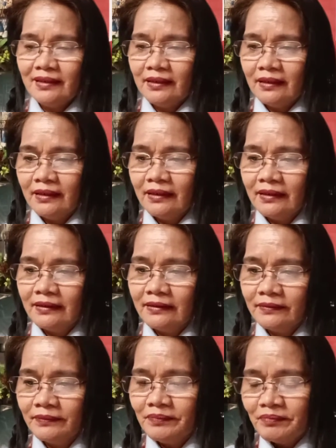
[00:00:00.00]

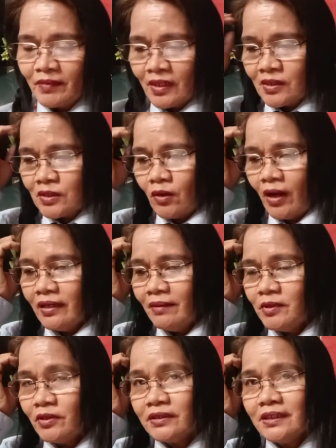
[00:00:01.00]
Ayan. So, I
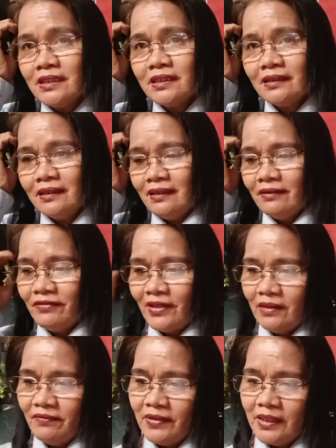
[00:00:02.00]
am your teacher in
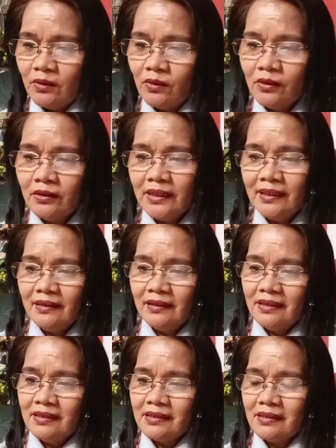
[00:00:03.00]
Filipino,
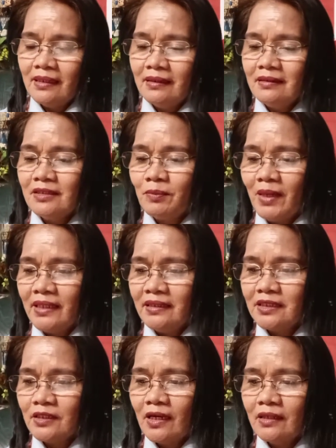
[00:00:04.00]
English, and
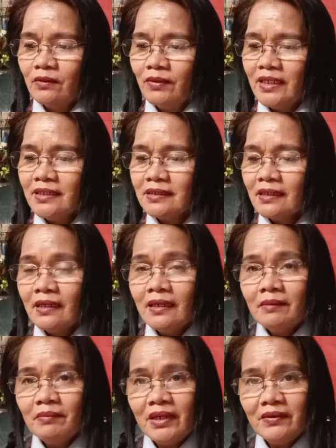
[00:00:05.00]
Spanish language.
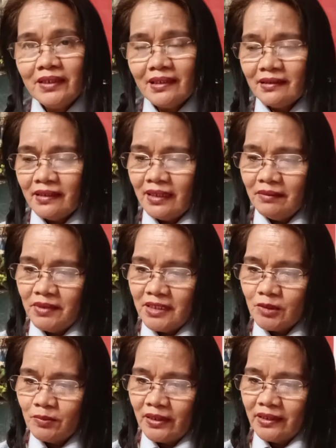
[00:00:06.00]
My real name
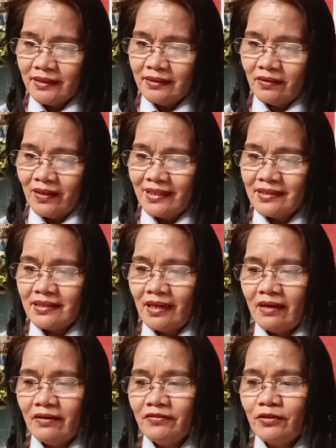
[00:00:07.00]
is Maria
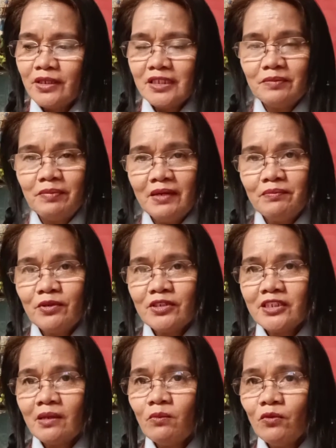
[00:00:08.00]
Teresa. For respect
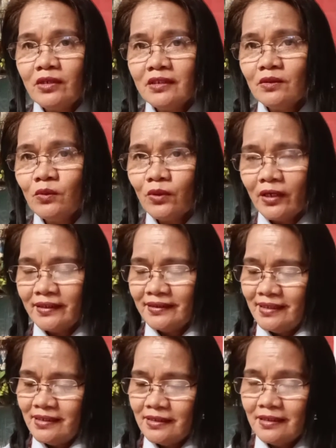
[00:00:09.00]
for someone who are
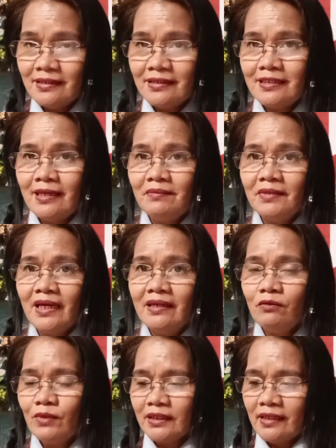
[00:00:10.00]
teaching same
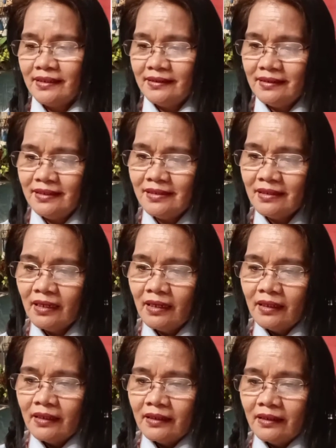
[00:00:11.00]
like what I did,
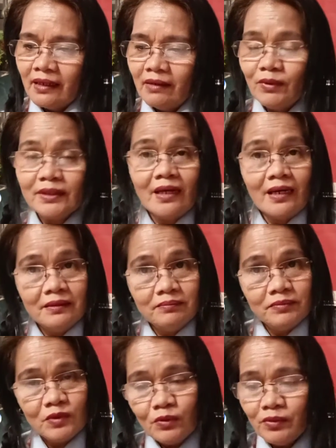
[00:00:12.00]
uh, what
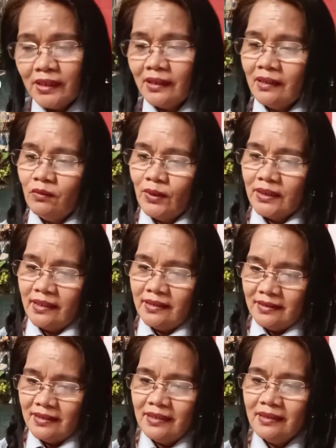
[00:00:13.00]
I'm doing and what
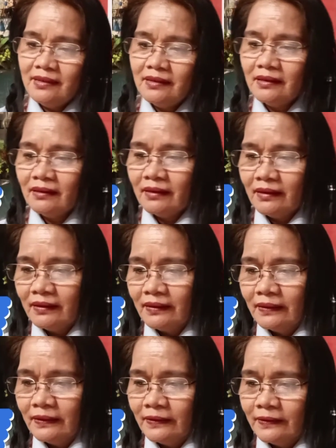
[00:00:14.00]
I did,
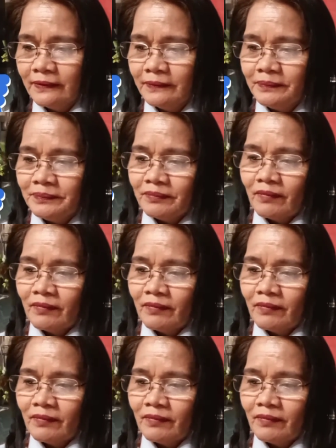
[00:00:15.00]
uh,